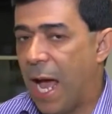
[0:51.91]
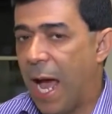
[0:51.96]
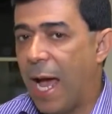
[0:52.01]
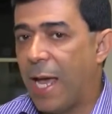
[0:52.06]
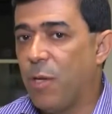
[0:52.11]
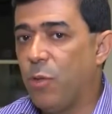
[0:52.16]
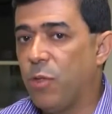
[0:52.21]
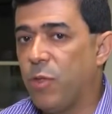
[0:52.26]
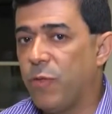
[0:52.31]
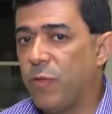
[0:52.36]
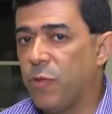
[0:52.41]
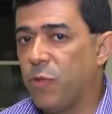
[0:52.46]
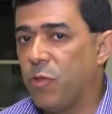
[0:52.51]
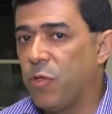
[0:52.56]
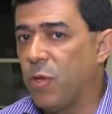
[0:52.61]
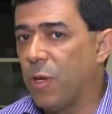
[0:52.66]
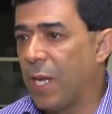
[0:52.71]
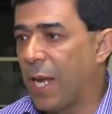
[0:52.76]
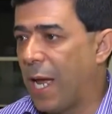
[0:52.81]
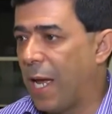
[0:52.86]
Aí os
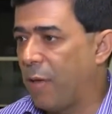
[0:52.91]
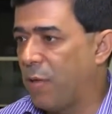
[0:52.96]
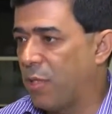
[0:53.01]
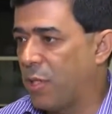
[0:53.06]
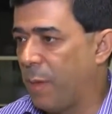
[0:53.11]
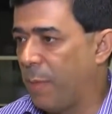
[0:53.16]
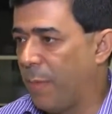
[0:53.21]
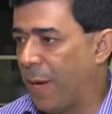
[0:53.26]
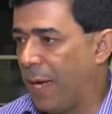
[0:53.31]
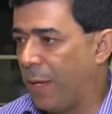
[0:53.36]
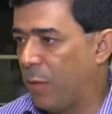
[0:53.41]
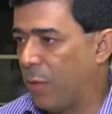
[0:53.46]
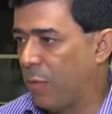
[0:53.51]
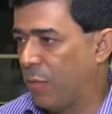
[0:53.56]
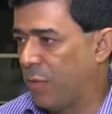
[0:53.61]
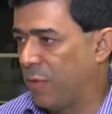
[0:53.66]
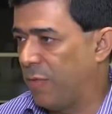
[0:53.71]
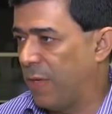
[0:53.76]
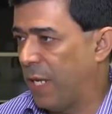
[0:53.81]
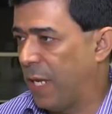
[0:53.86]
funcionários chamaram
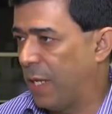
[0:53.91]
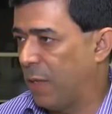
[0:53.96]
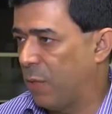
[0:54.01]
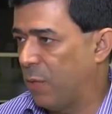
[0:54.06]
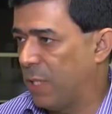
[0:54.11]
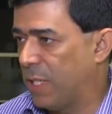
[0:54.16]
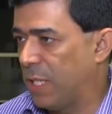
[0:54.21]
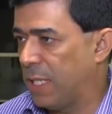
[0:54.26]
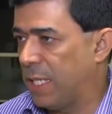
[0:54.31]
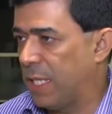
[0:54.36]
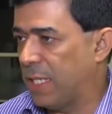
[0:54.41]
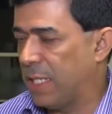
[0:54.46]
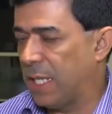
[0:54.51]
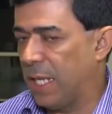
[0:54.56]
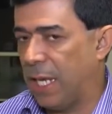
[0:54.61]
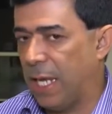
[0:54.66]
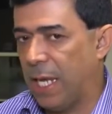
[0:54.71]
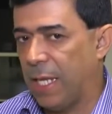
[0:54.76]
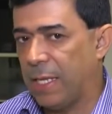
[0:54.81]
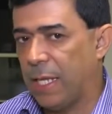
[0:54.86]
alguns vereadores até a
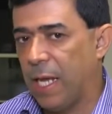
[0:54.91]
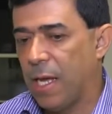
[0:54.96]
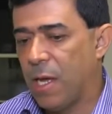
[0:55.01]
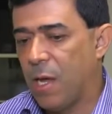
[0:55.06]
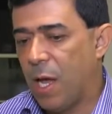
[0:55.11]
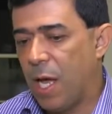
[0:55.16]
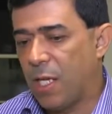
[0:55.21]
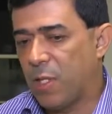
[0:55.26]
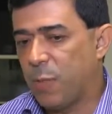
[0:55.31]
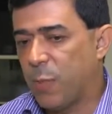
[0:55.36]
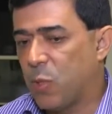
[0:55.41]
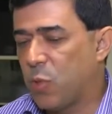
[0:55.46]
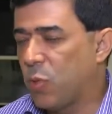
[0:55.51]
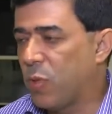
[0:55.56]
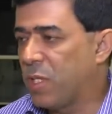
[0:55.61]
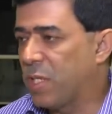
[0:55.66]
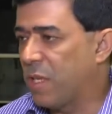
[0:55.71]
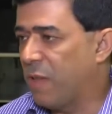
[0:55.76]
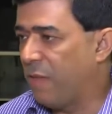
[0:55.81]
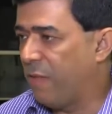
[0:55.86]
Seleta, as
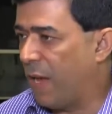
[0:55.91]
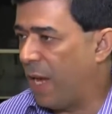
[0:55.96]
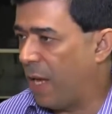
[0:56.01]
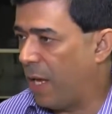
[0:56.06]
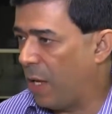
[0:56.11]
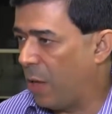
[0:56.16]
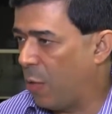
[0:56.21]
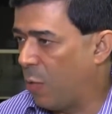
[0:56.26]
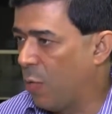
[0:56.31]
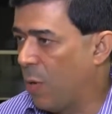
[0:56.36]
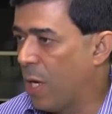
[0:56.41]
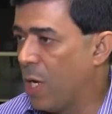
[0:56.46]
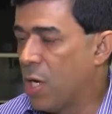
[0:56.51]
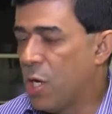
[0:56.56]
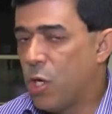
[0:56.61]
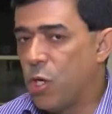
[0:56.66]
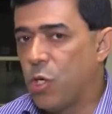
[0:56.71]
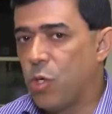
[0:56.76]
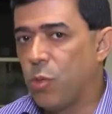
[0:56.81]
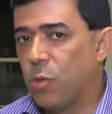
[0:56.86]
pessoas que varrem rua,
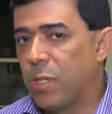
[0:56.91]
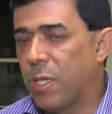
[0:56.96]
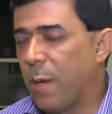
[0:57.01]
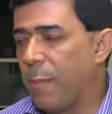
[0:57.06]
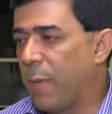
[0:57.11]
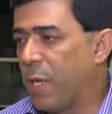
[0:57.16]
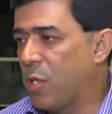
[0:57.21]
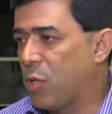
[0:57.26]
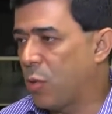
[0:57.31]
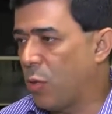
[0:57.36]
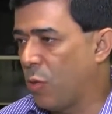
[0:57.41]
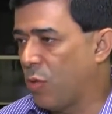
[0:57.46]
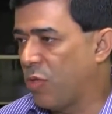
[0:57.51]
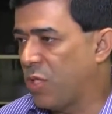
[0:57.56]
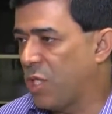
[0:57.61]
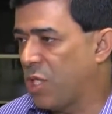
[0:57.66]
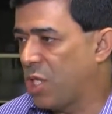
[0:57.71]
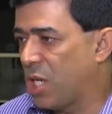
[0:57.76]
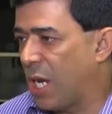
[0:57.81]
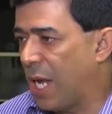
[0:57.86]
juntamente com o
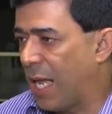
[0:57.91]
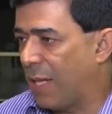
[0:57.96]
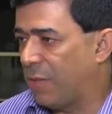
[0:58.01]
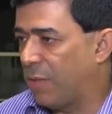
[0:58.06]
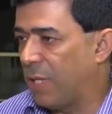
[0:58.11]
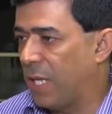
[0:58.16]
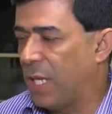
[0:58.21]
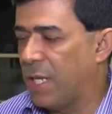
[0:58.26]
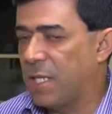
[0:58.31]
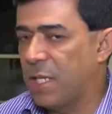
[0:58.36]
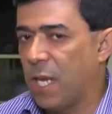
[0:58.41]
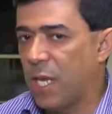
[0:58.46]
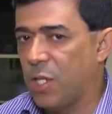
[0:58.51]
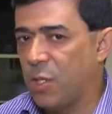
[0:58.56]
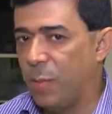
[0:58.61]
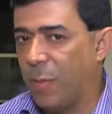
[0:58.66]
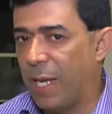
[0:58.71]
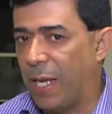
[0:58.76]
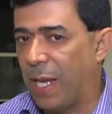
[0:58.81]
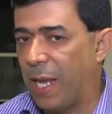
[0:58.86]
sindicato deles, que é
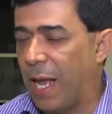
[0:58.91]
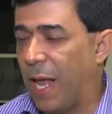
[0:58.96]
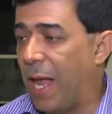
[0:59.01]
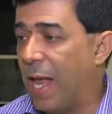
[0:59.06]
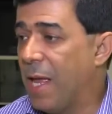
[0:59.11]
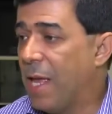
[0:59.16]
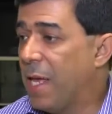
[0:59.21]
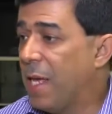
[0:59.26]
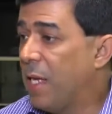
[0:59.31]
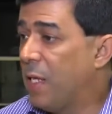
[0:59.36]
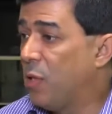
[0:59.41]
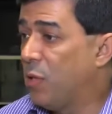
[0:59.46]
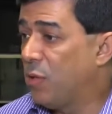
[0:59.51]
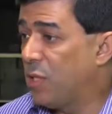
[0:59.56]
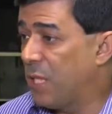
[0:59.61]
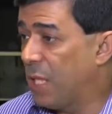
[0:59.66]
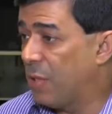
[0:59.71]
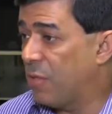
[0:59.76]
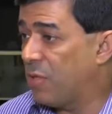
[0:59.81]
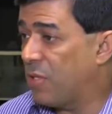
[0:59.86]
de Maringá, e
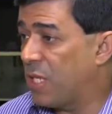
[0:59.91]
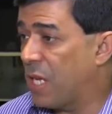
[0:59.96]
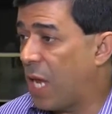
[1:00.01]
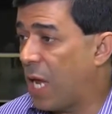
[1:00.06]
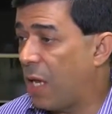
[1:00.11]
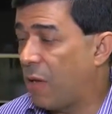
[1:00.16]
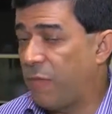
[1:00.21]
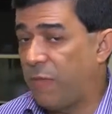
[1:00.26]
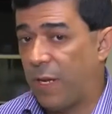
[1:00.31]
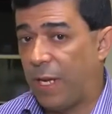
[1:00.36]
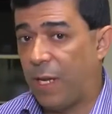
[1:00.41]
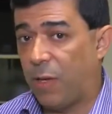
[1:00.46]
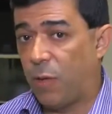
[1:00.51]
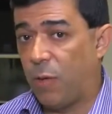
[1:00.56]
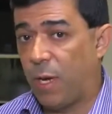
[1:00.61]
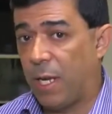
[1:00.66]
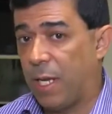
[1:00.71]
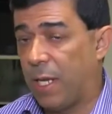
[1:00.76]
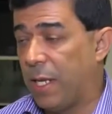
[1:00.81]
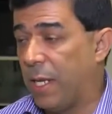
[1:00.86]
nos denunciaram,
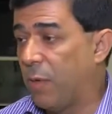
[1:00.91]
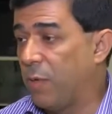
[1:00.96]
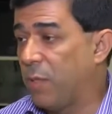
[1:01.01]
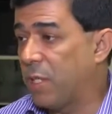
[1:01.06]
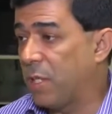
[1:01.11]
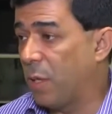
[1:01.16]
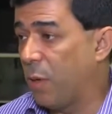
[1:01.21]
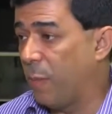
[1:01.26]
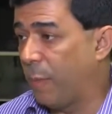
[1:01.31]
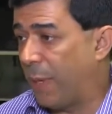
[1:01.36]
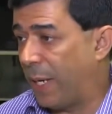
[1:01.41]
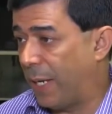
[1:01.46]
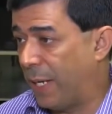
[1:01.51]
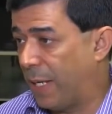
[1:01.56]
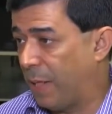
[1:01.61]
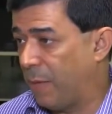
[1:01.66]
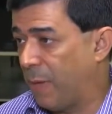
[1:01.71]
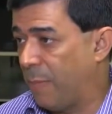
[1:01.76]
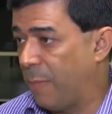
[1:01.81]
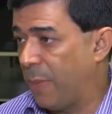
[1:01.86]
falaram, olha, não estão
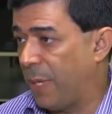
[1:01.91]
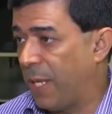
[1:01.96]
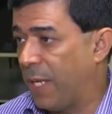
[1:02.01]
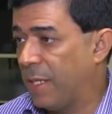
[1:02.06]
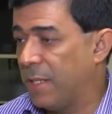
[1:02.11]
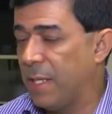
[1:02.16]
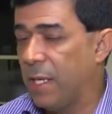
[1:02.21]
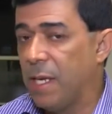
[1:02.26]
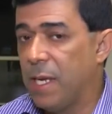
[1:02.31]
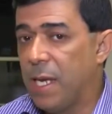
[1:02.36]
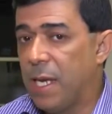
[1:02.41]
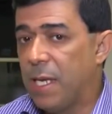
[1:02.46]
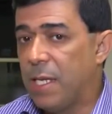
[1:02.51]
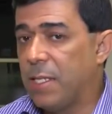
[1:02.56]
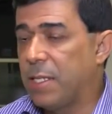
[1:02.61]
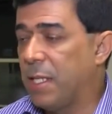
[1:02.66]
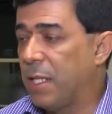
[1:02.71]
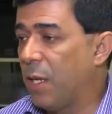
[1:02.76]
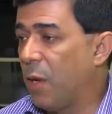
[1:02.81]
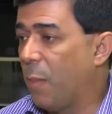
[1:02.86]
pagando a empresa
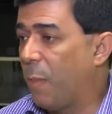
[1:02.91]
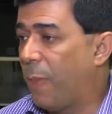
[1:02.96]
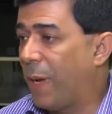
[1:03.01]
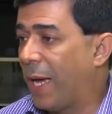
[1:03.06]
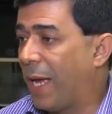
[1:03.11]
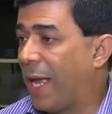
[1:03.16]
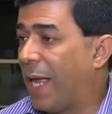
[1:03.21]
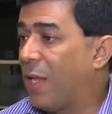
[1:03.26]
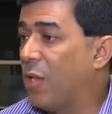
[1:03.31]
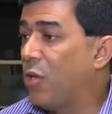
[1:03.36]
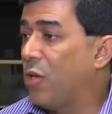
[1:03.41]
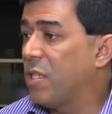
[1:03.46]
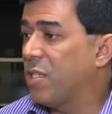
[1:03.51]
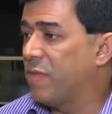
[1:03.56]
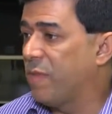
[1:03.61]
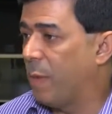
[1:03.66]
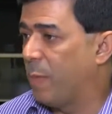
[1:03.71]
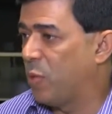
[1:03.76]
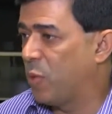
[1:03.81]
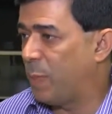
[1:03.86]
e se não pagar,
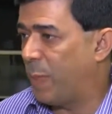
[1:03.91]
nós